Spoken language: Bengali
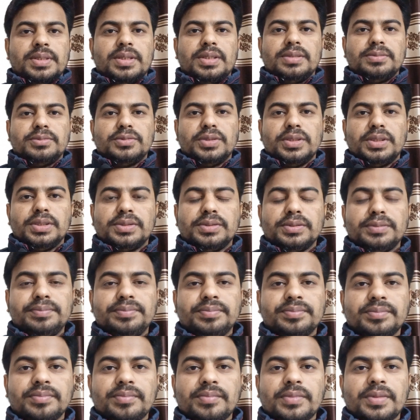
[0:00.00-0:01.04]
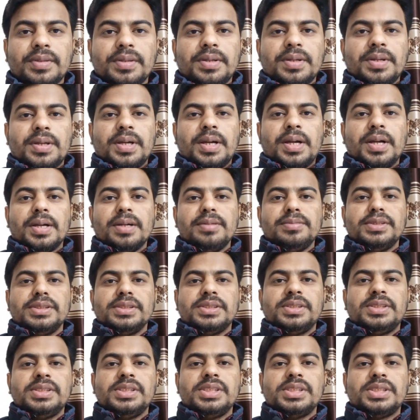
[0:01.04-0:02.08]
সালামু আলাইকুম আগামী
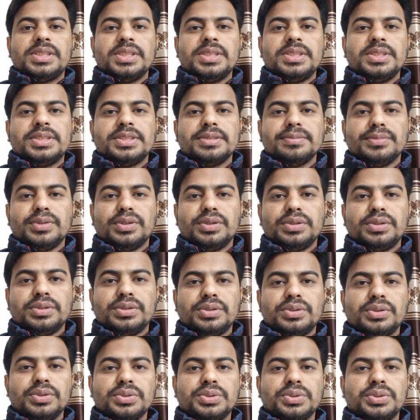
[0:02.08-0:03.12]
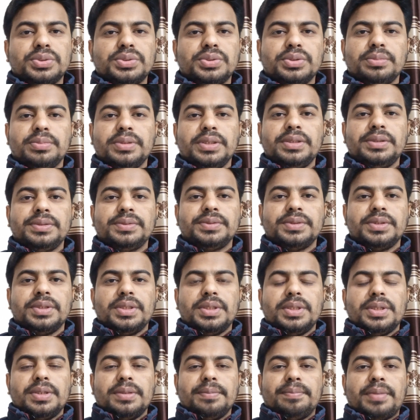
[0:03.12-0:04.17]
তিরিশে ডিসেম্বর রোজ শুক্রবার
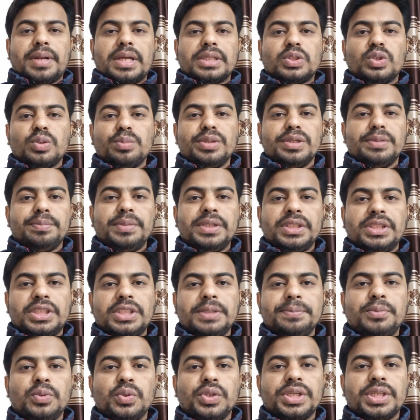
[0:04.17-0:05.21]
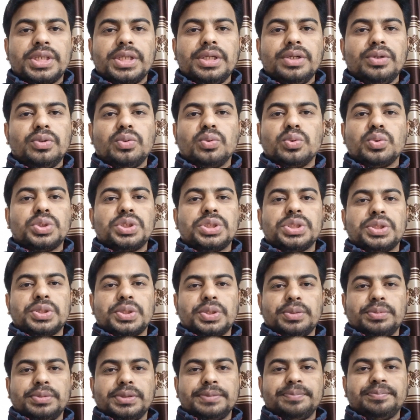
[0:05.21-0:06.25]
প্রাথমিক বৃত্তি পরীক্ষা অনুষ্ঠিত
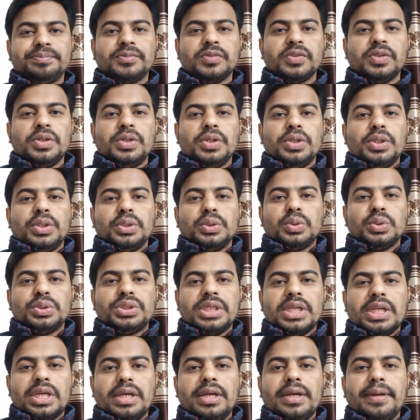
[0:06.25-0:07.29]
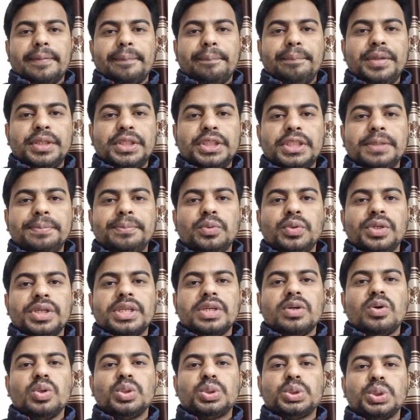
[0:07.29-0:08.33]
হবে তো যারা বৃত্তি
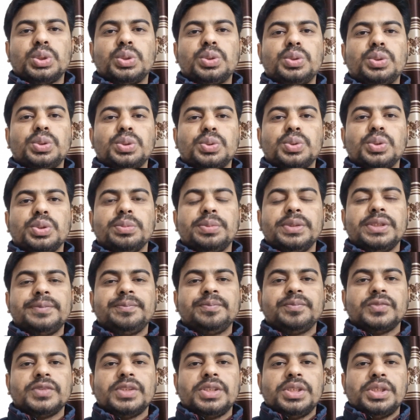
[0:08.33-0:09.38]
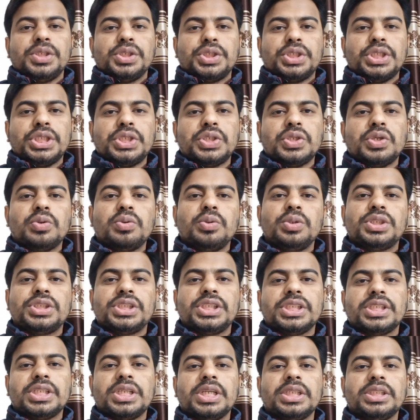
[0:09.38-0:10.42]
পরীক্ষায় অংশগ্রহণ করবে সেই সকল
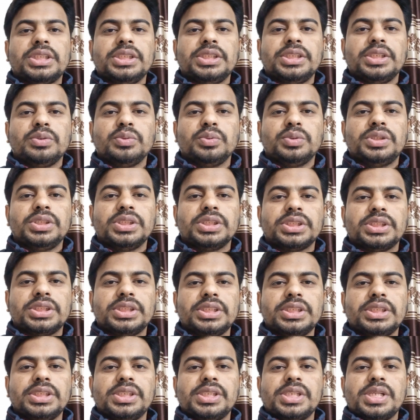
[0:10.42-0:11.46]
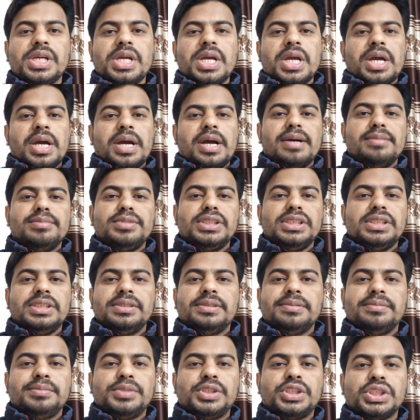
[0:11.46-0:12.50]
শিক্ষার্থীদের উদ্দেশ্যে আমি
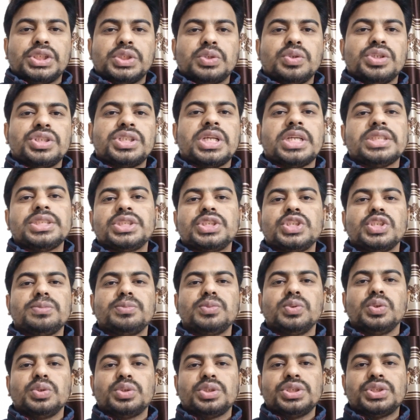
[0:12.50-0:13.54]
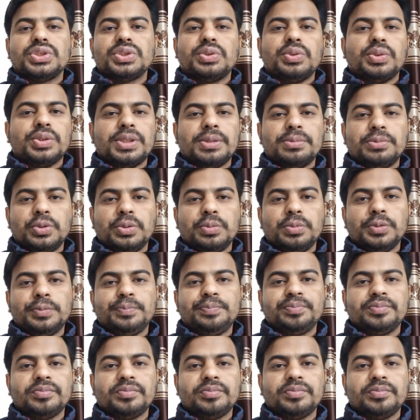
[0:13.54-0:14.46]
বিশেষ করে সাজেশনমূলক কিছু কথা বলবো